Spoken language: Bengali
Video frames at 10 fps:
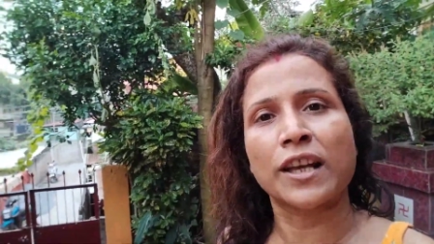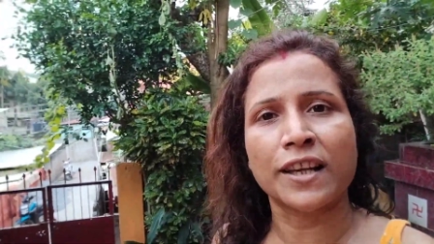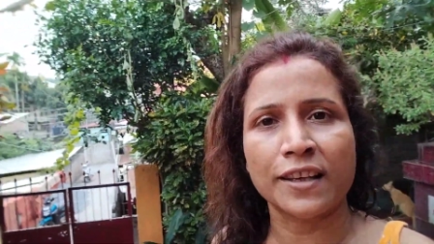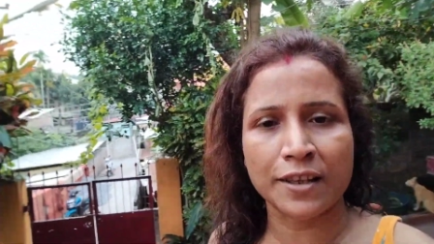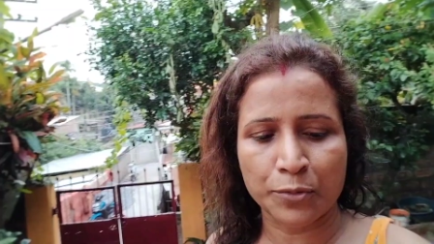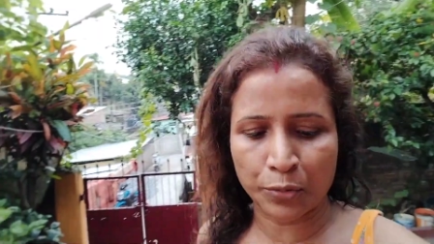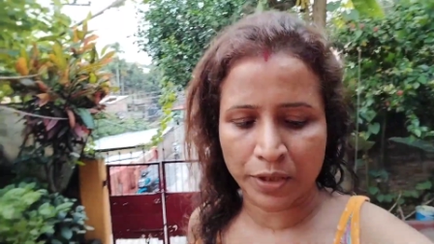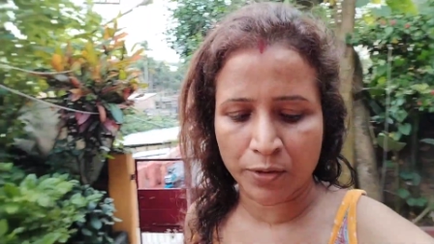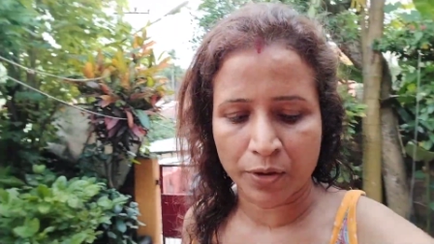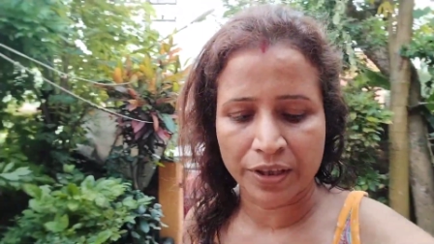জানালাটা
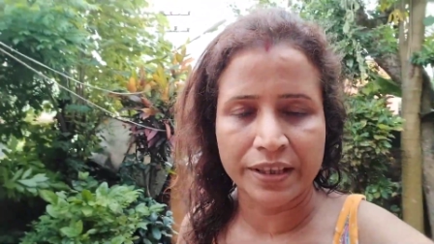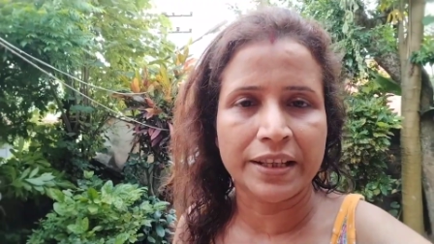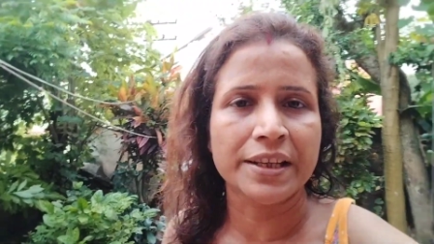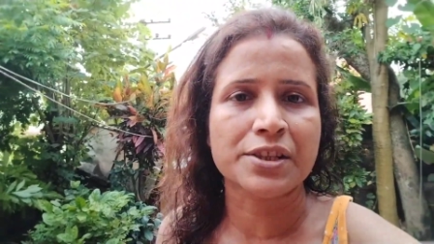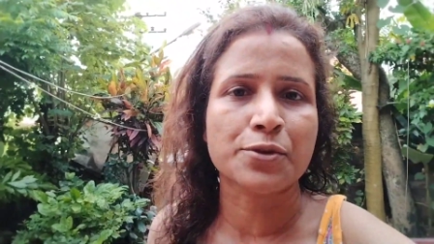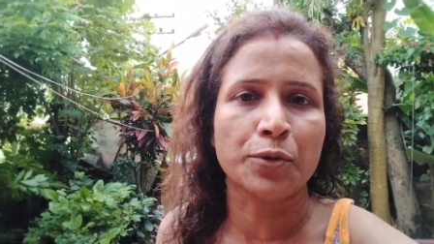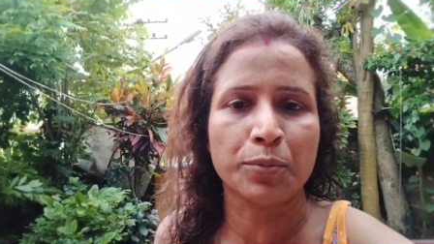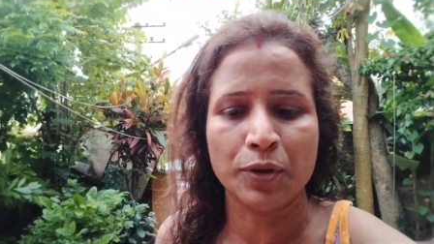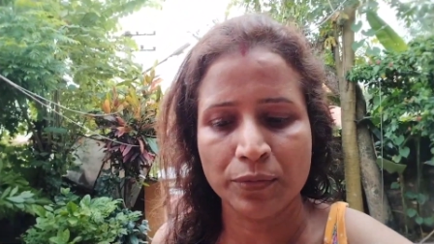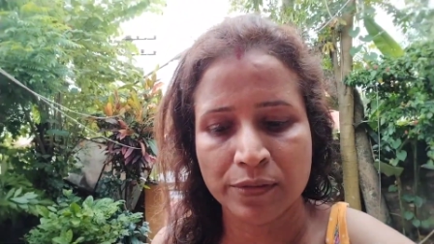খুলে ঘরে গিয়ে রেস্ট করব।